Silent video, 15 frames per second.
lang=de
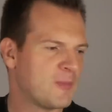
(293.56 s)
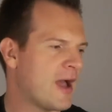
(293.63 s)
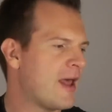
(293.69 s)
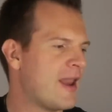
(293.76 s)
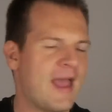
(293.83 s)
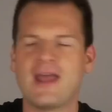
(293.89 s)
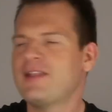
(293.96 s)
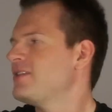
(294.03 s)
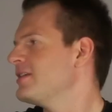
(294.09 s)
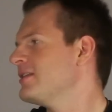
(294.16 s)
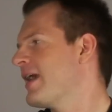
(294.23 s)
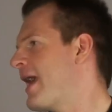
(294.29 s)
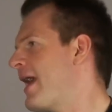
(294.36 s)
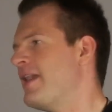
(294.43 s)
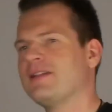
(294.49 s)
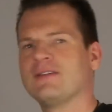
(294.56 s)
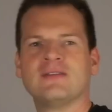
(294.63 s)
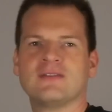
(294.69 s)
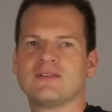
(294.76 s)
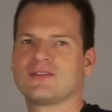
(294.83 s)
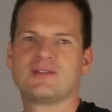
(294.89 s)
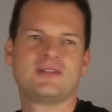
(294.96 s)
alle Händchen
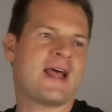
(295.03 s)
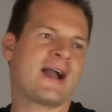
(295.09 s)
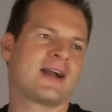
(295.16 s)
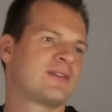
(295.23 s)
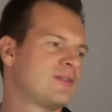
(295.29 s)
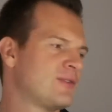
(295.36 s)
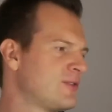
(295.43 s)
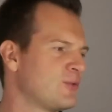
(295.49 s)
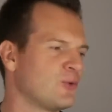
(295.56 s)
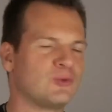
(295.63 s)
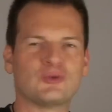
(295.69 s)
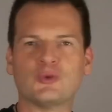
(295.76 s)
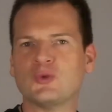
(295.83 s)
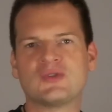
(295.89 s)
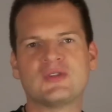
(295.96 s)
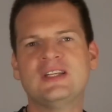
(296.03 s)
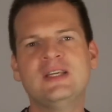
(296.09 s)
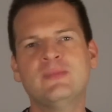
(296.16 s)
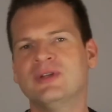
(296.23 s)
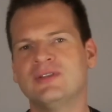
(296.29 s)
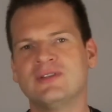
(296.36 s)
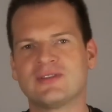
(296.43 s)
haltend, nackt und uns
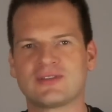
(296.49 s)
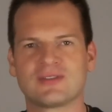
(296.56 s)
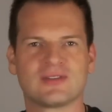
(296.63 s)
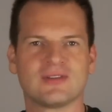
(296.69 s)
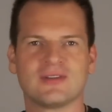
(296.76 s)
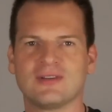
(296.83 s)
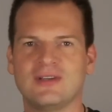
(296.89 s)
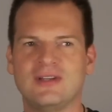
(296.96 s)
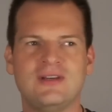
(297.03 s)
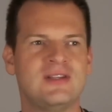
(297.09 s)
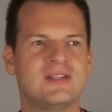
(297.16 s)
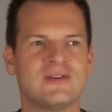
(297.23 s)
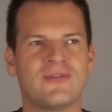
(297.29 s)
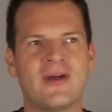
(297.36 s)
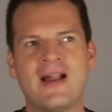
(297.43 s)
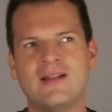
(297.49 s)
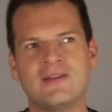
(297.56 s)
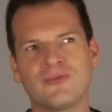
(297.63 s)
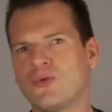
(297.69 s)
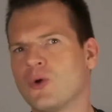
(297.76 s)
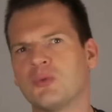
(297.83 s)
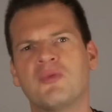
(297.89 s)
liebend äh, in dieser
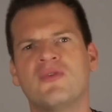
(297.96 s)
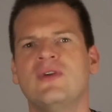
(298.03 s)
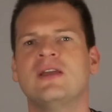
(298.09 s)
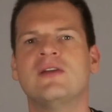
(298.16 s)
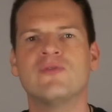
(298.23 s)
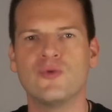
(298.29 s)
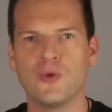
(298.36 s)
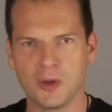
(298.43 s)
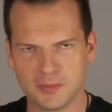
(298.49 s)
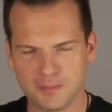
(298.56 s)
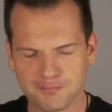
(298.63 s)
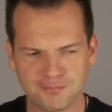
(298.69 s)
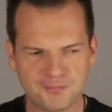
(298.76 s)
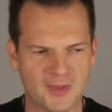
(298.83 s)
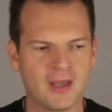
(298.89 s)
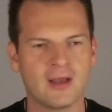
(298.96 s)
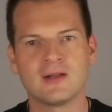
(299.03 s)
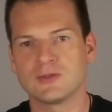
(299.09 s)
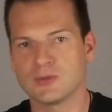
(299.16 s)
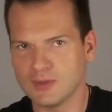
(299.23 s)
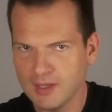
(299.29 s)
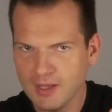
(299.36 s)
Welt fortbewegen würden. Ja,
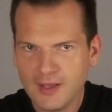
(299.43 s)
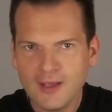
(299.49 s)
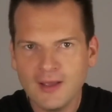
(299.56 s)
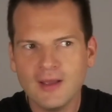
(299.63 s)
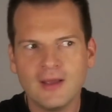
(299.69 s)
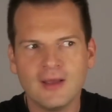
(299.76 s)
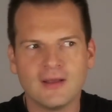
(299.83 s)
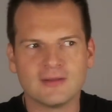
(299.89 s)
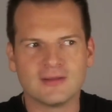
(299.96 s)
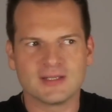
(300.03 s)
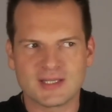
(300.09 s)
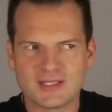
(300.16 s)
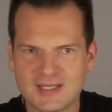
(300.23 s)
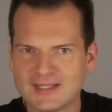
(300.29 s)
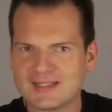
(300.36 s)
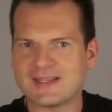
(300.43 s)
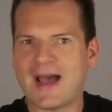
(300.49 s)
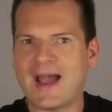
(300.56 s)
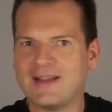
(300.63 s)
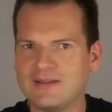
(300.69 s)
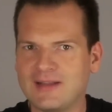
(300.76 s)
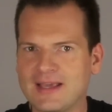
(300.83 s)
also das ist jetzt
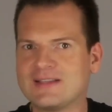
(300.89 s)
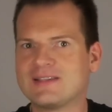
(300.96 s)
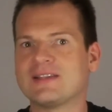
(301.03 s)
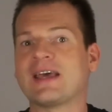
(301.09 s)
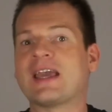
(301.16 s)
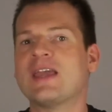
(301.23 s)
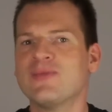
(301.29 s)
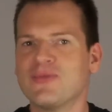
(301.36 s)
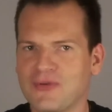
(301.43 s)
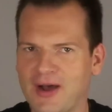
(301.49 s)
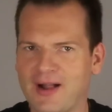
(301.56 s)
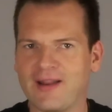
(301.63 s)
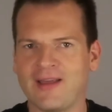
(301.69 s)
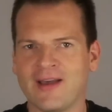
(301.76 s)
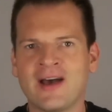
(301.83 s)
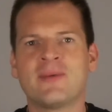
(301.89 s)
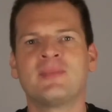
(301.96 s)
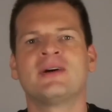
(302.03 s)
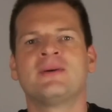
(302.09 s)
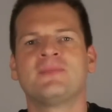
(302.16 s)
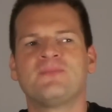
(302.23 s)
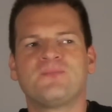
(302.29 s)
ein Extremfall, ja,
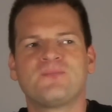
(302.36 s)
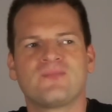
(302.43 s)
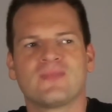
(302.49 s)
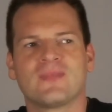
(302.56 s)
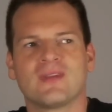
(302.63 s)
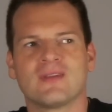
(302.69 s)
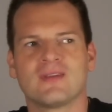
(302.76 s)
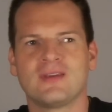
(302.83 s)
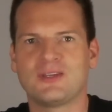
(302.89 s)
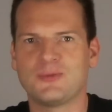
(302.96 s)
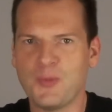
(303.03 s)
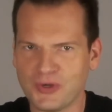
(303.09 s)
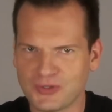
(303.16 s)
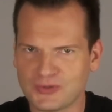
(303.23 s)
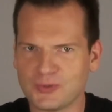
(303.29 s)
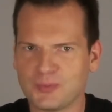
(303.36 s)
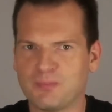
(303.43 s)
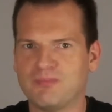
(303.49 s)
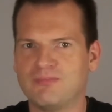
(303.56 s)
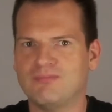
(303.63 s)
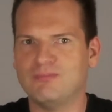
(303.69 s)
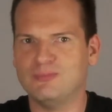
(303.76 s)
aber mm, ich möchte
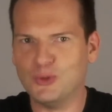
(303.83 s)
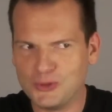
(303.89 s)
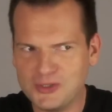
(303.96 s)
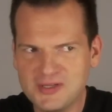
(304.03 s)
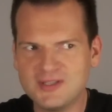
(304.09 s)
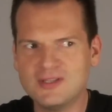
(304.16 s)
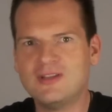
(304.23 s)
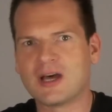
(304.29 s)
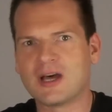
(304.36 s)
durch diese